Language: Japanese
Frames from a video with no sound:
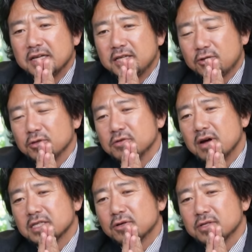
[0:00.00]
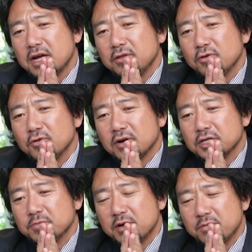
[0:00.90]
一つは素材というのが
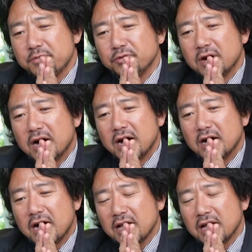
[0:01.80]
占める部分が